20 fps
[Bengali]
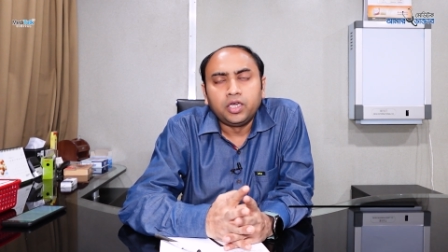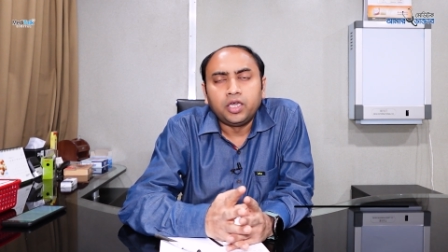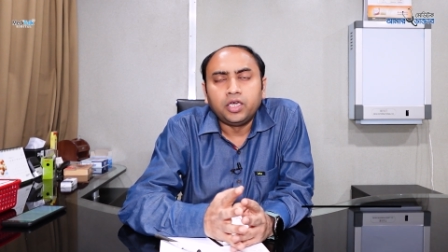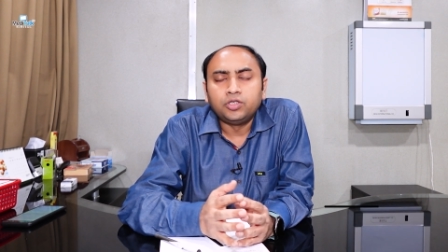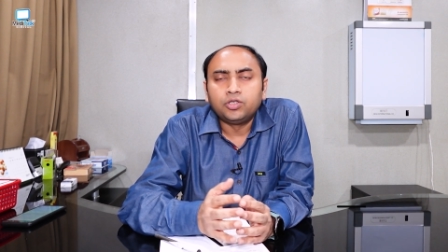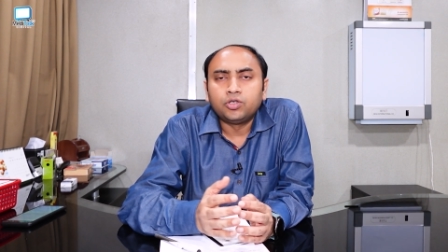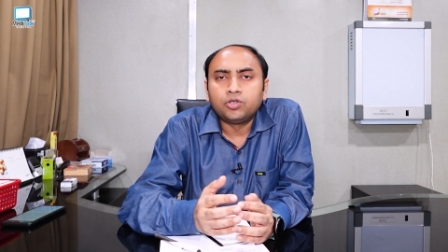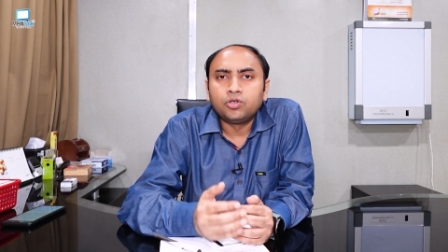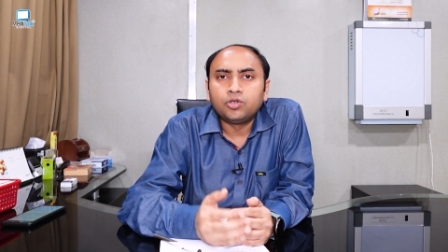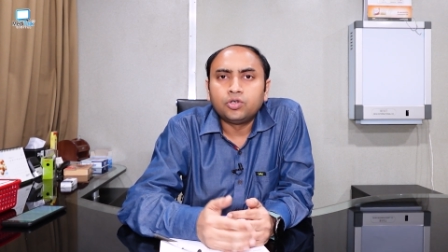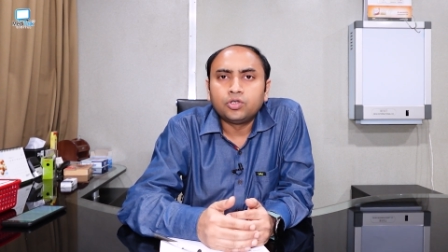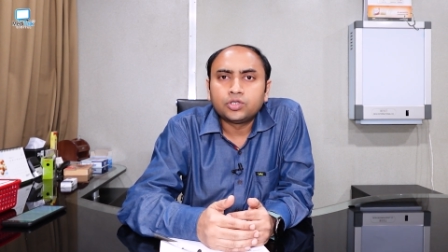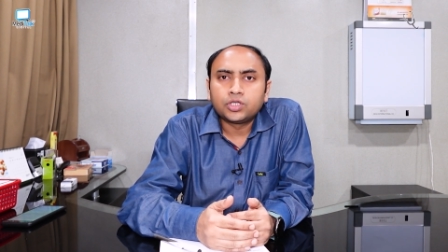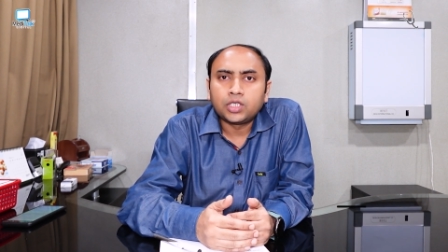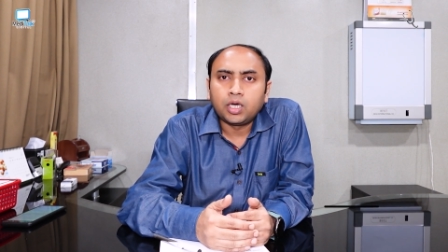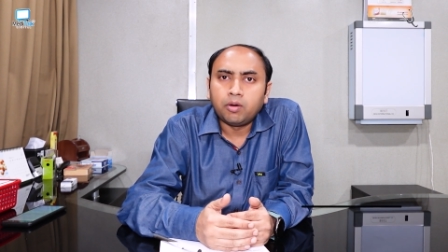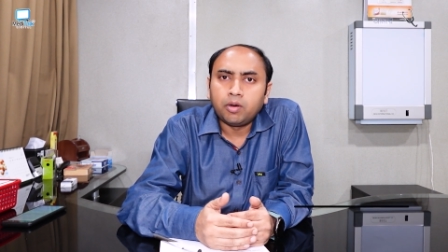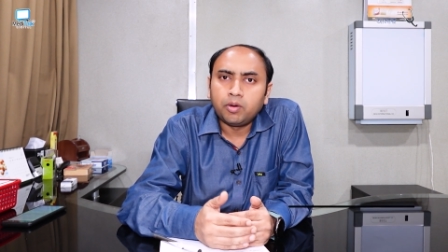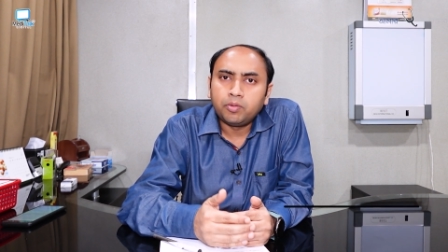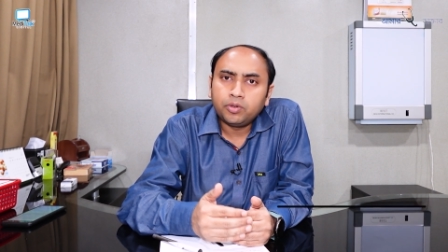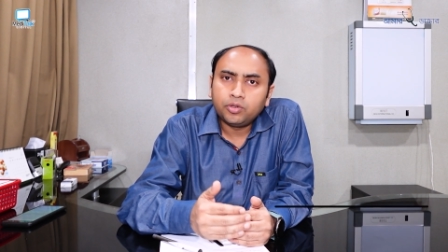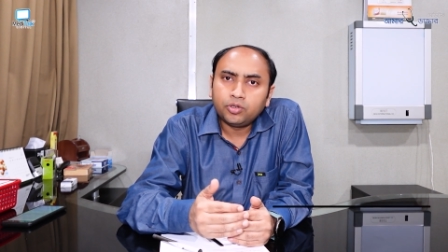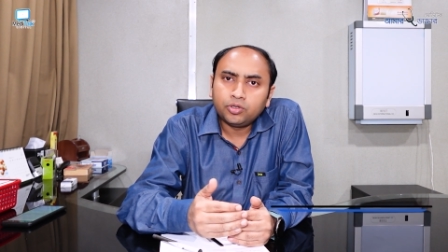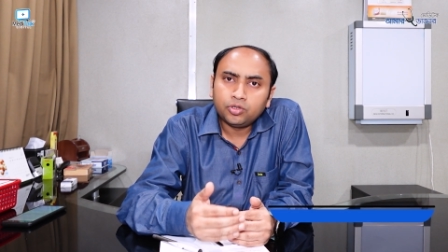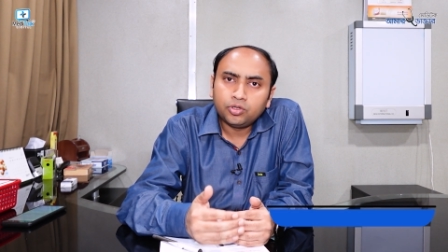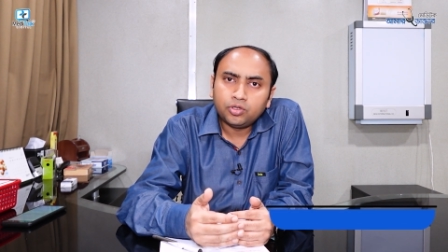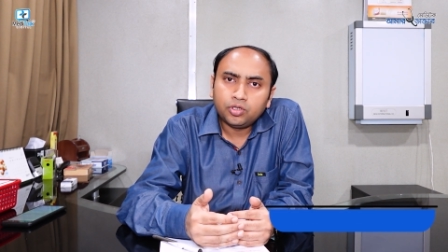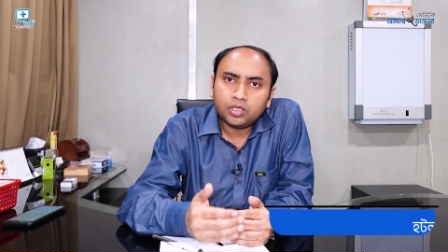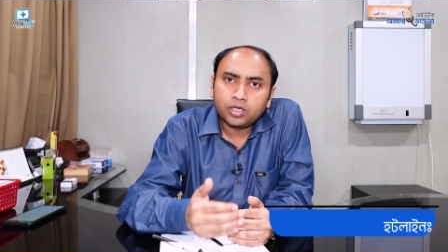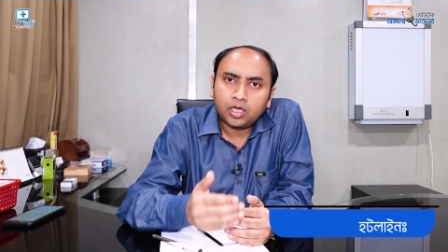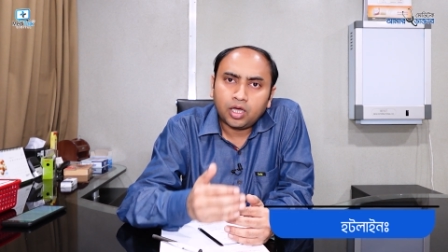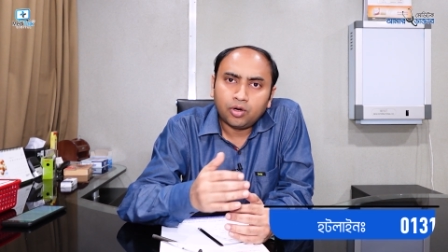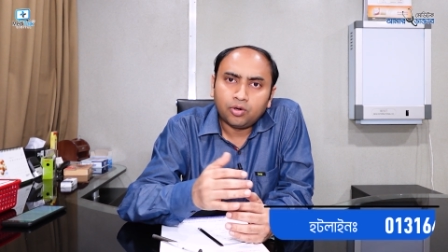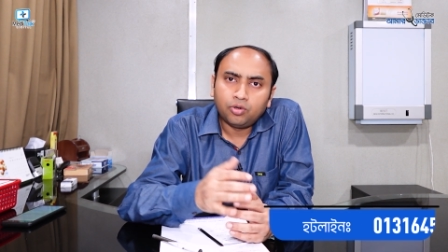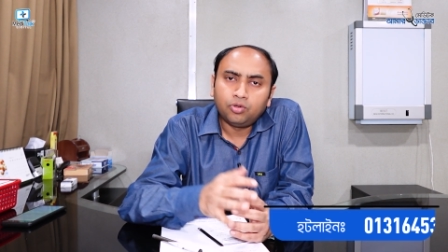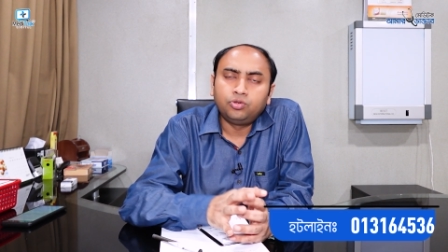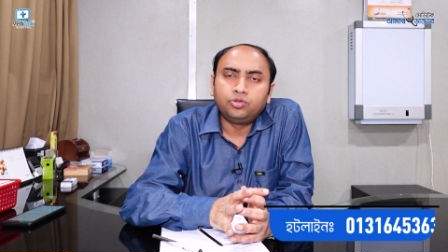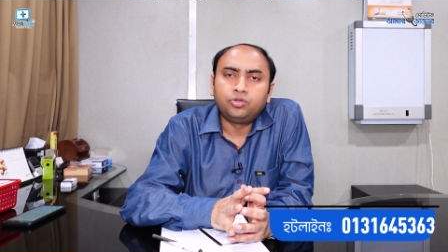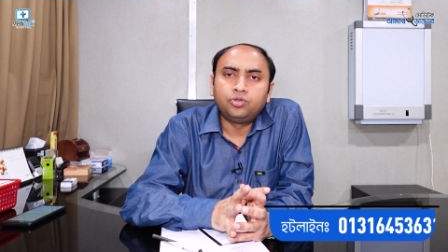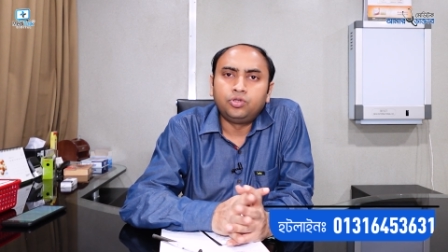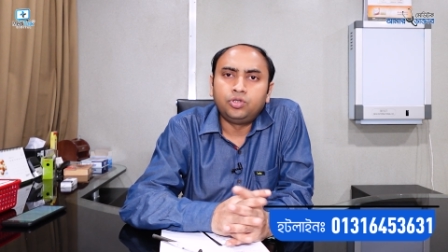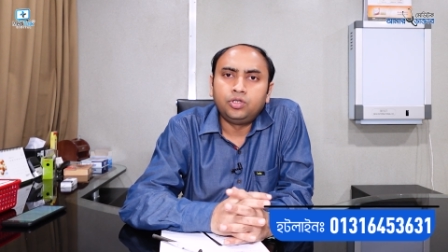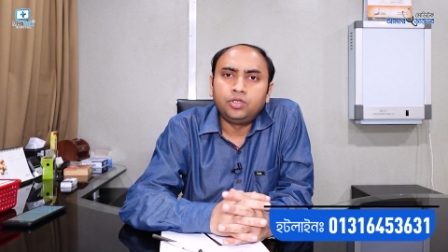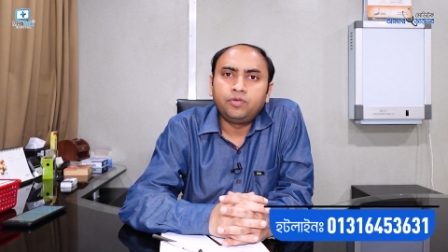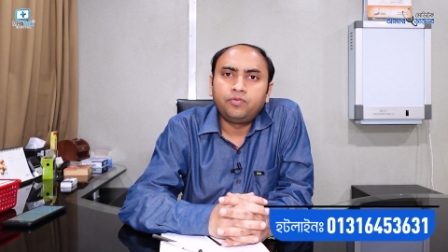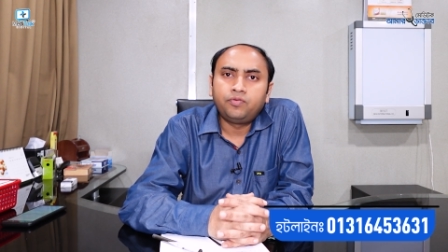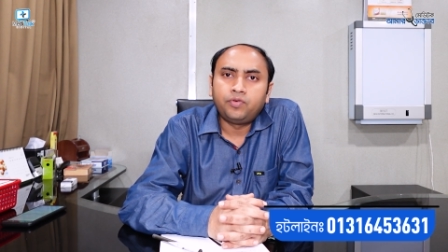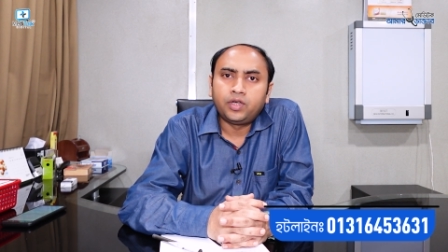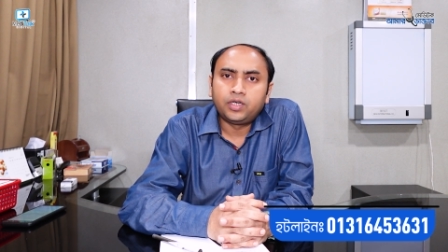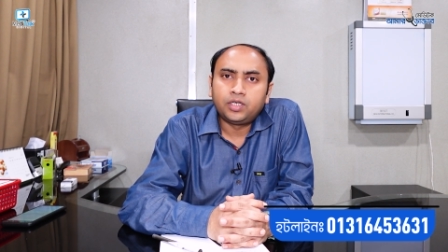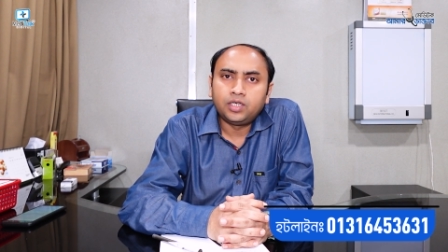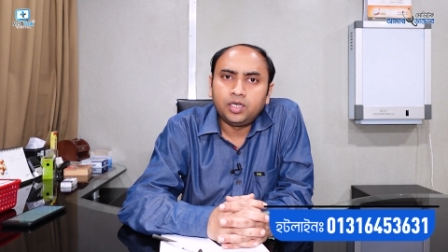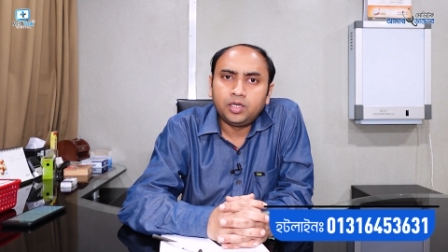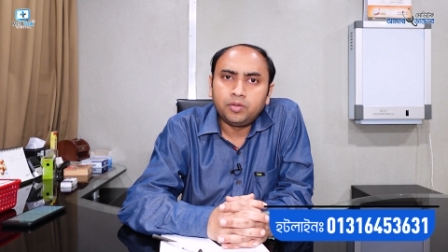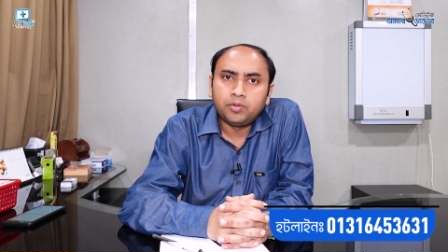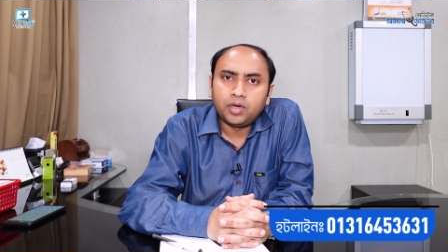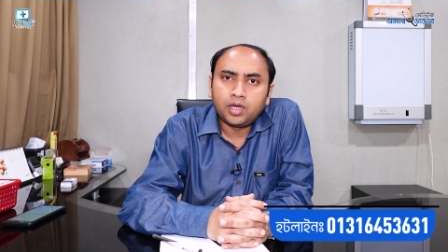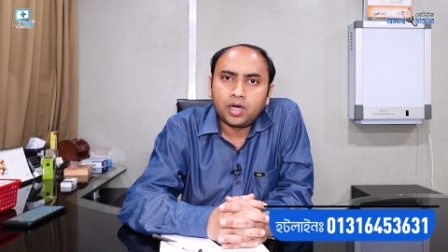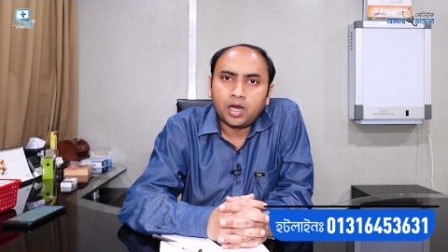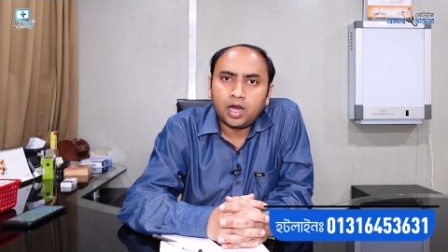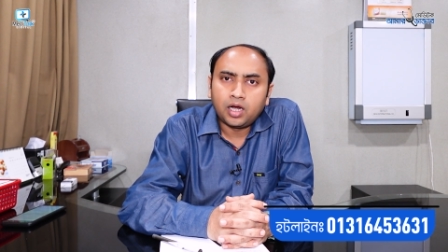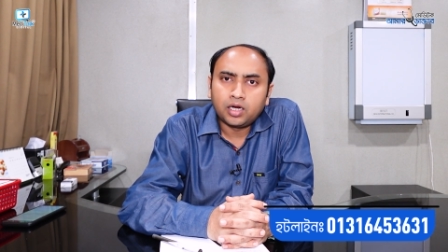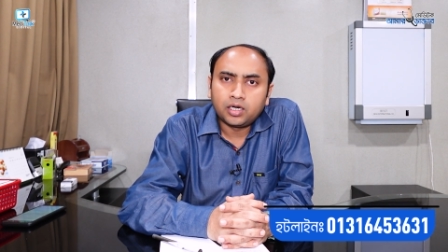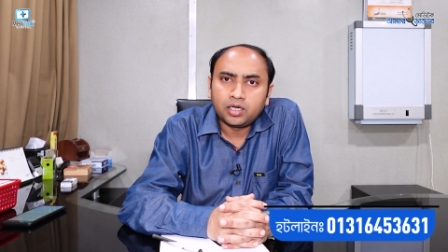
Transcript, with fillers: এই জন্য স্বাভাবিক ওজনের কারো যদি ফ্যাটি লিভার